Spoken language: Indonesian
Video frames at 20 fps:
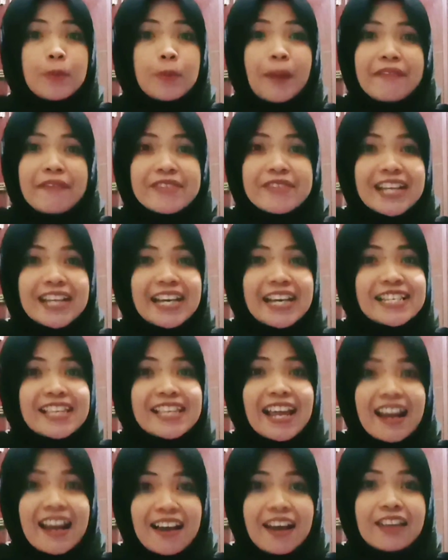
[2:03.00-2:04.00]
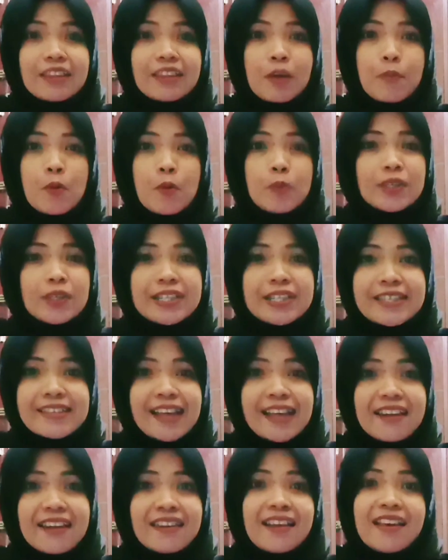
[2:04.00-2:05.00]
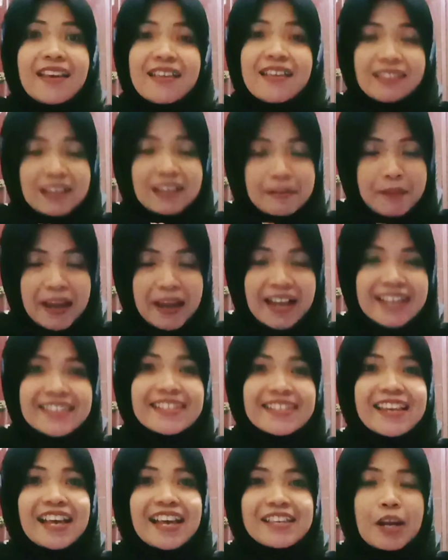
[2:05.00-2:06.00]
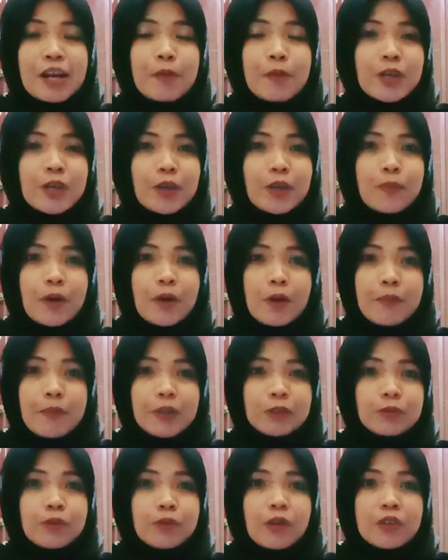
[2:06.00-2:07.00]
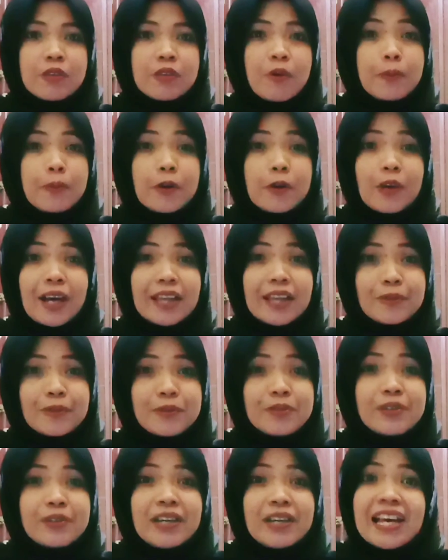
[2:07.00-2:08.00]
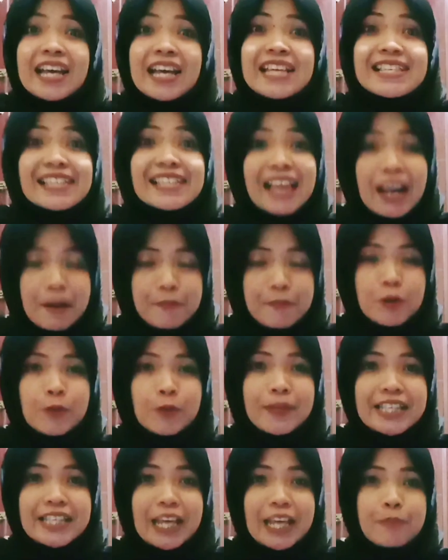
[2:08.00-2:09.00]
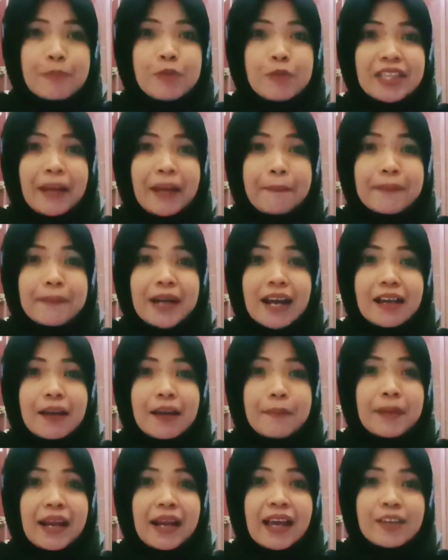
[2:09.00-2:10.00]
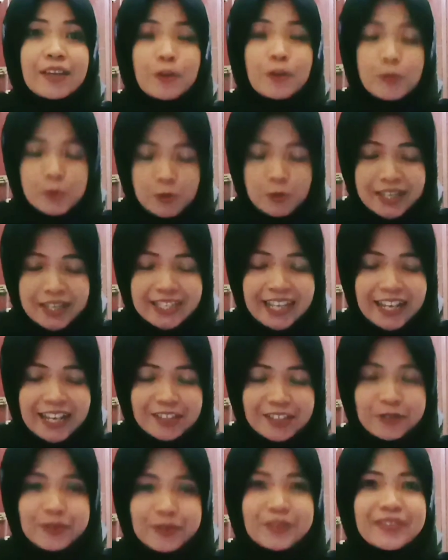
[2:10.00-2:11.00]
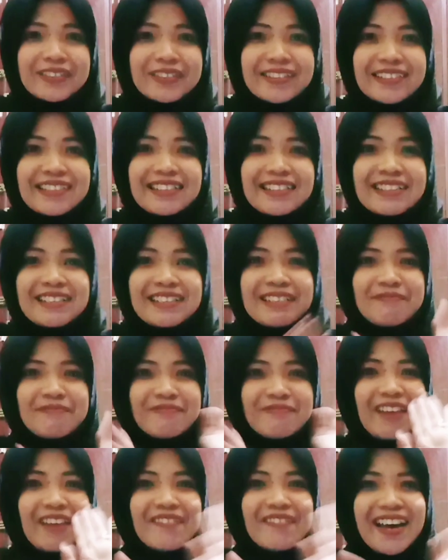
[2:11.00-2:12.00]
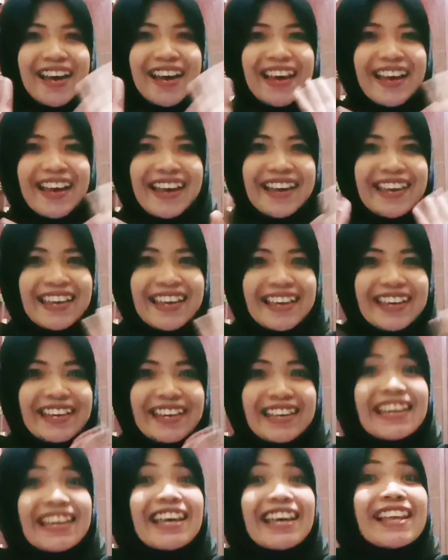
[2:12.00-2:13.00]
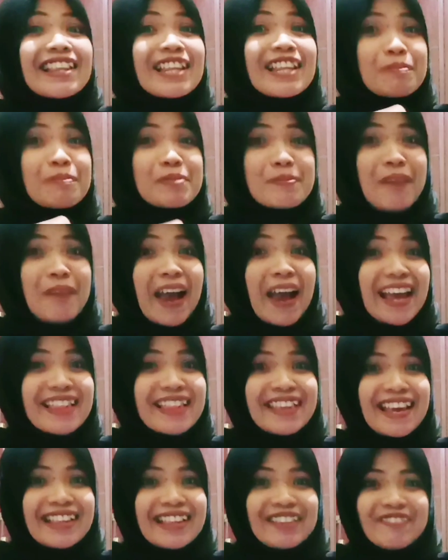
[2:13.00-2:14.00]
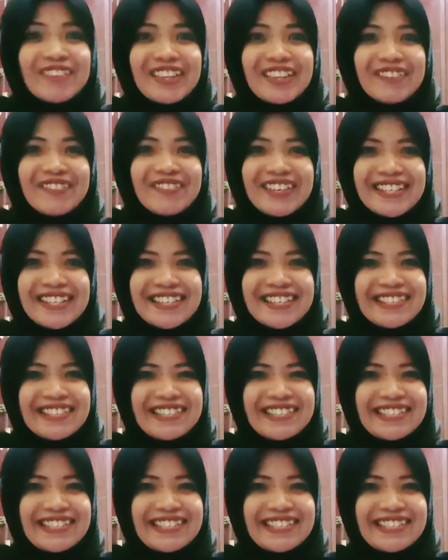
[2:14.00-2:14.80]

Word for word: maaf jika ada salah kata maupun tulisan. Terima kasih. Assalamualaikum warahmatullahi wabarakatuh. Salam hormat saya buat yang beragama lain. Om Bye-bye. Tetap semangat ya teman-teman.